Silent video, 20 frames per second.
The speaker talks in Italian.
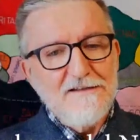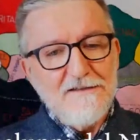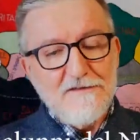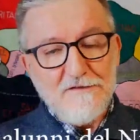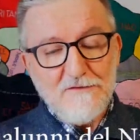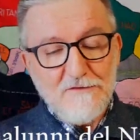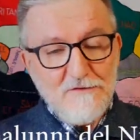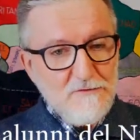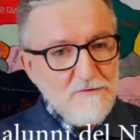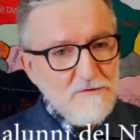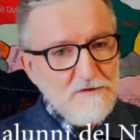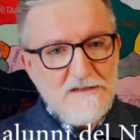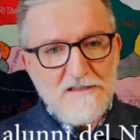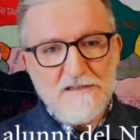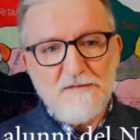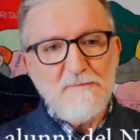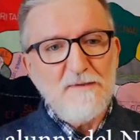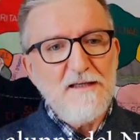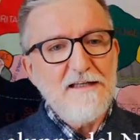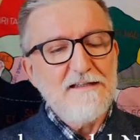sono tutte
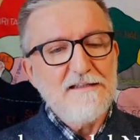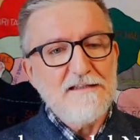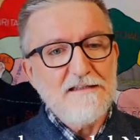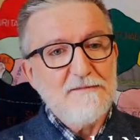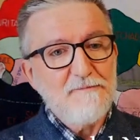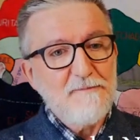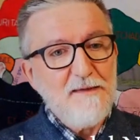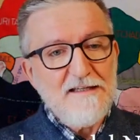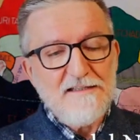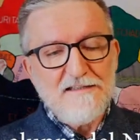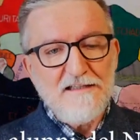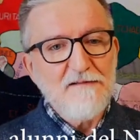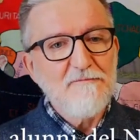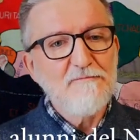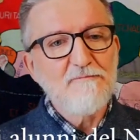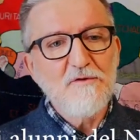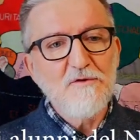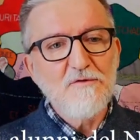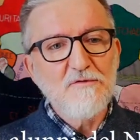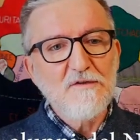spese
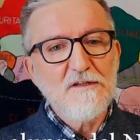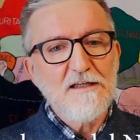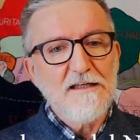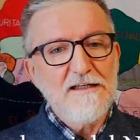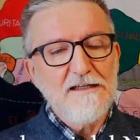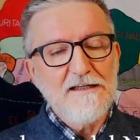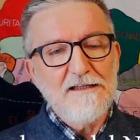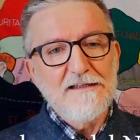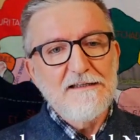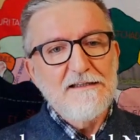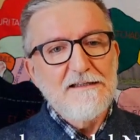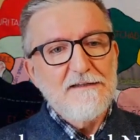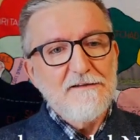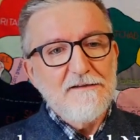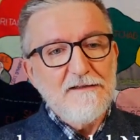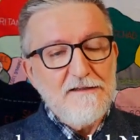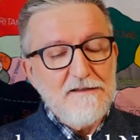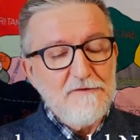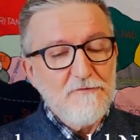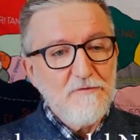in più che
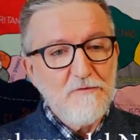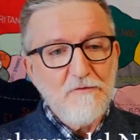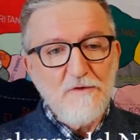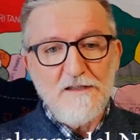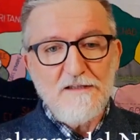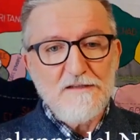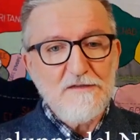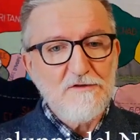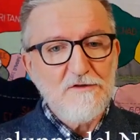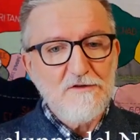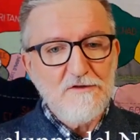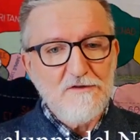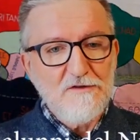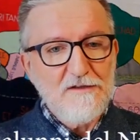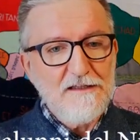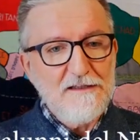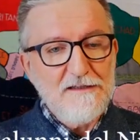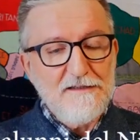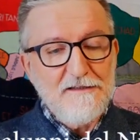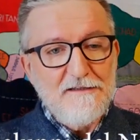
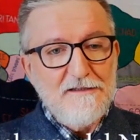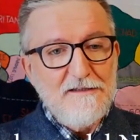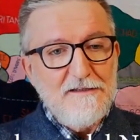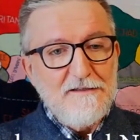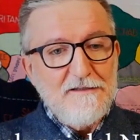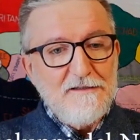influiscono. E,